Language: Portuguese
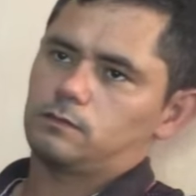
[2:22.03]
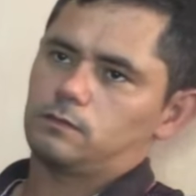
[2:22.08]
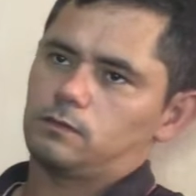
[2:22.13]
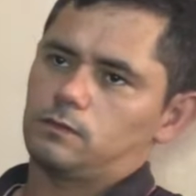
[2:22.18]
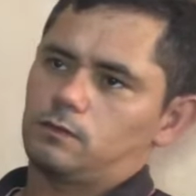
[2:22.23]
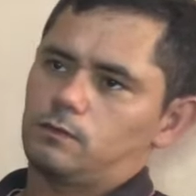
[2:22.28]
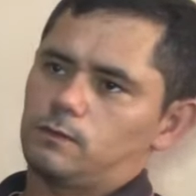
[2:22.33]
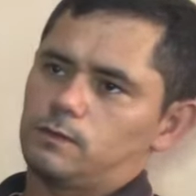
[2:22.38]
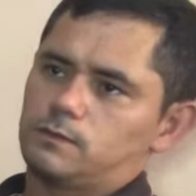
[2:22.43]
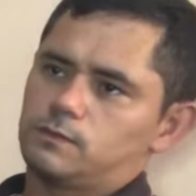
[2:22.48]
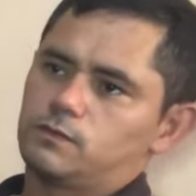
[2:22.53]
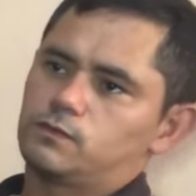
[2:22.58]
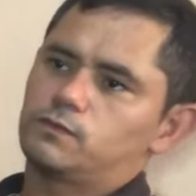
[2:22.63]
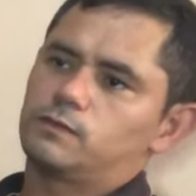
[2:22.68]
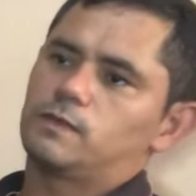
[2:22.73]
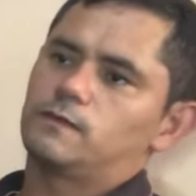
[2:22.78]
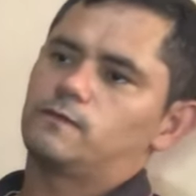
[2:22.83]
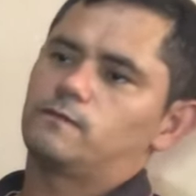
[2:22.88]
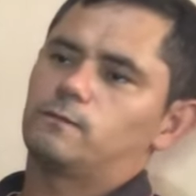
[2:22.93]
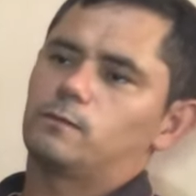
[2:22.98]
né? o Eliseu
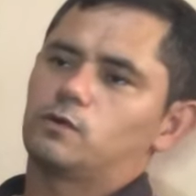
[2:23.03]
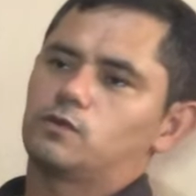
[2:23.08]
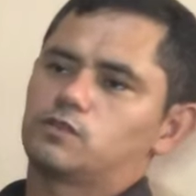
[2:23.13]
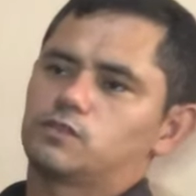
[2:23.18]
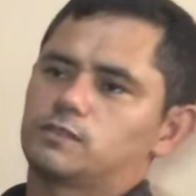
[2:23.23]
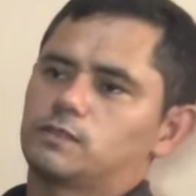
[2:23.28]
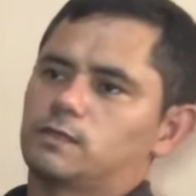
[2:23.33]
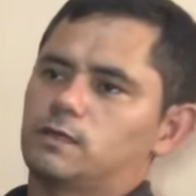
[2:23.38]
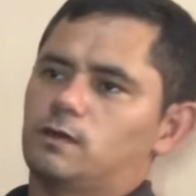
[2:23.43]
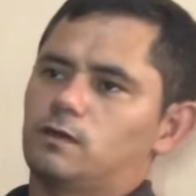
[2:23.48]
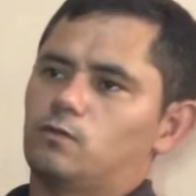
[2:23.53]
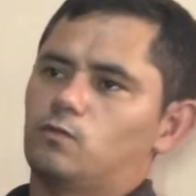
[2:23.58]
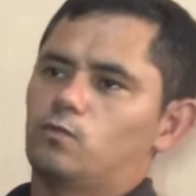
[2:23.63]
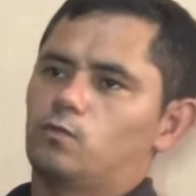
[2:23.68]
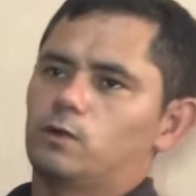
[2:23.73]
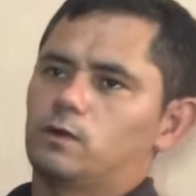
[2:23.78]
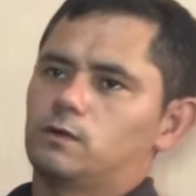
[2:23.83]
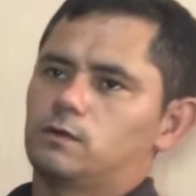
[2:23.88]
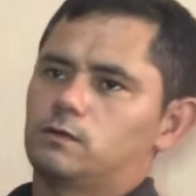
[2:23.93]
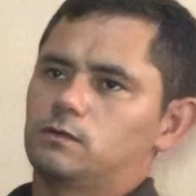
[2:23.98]
deve mostrar
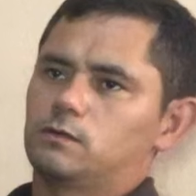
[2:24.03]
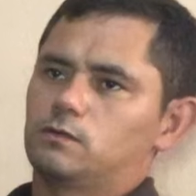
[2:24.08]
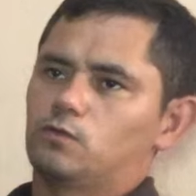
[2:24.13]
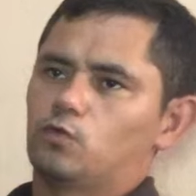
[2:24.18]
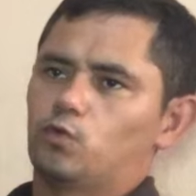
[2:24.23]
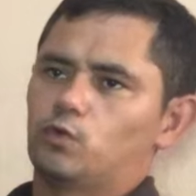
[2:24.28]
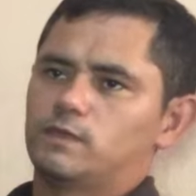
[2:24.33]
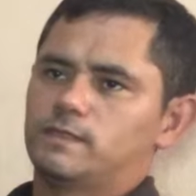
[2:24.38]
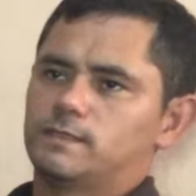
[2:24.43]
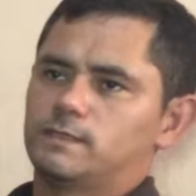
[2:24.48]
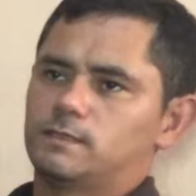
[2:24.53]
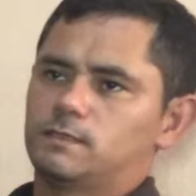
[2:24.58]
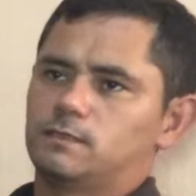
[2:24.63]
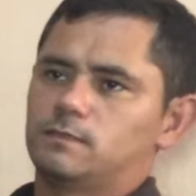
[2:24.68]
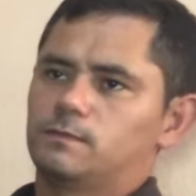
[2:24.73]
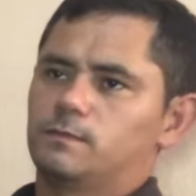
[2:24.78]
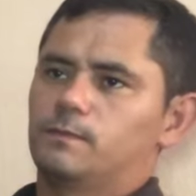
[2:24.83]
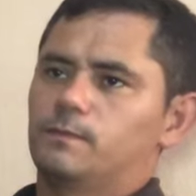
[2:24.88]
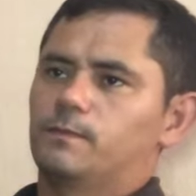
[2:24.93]
alguma coisa aí